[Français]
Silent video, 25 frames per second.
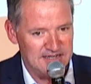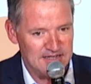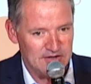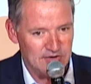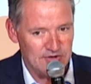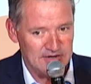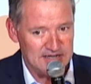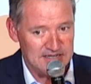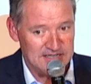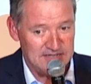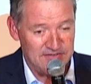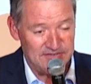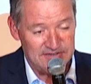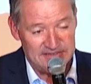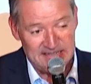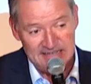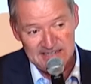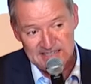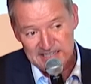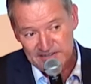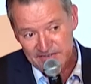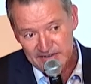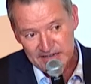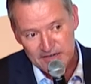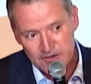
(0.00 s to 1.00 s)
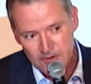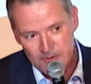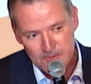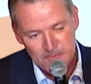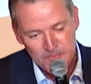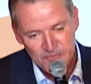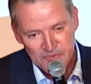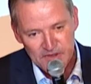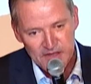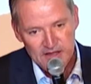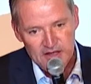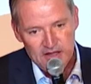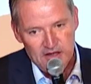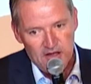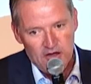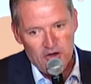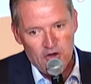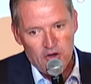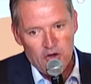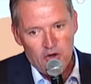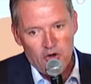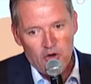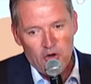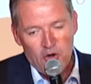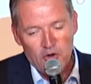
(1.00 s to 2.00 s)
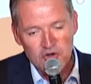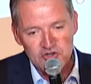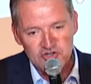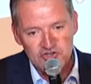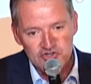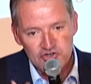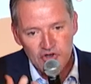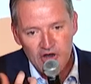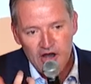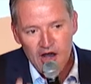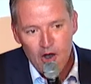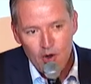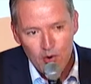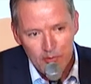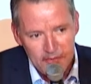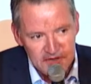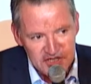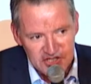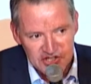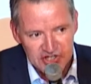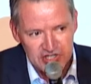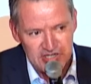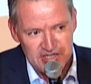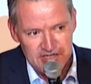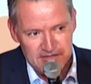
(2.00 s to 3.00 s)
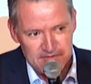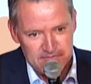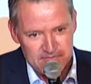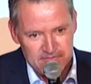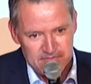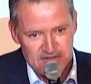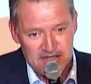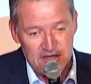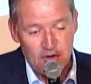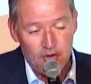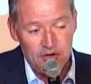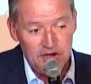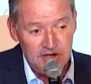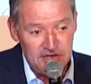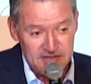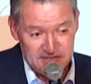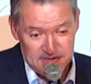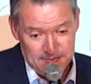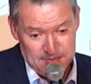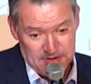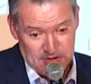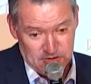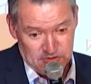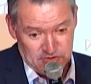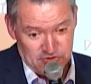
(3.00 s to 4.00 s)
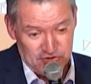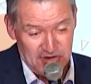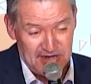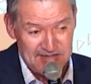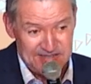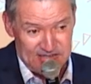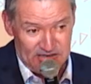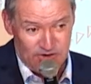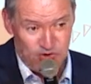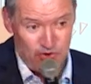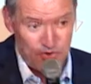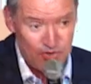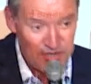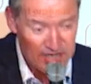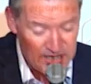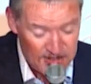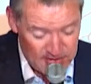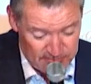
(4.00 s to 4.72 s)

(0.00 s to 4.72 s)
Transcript: collectivités. Et c'est vrai que on sera obligé, et on est, c'est pas qu'on sera, c'est qu'on est,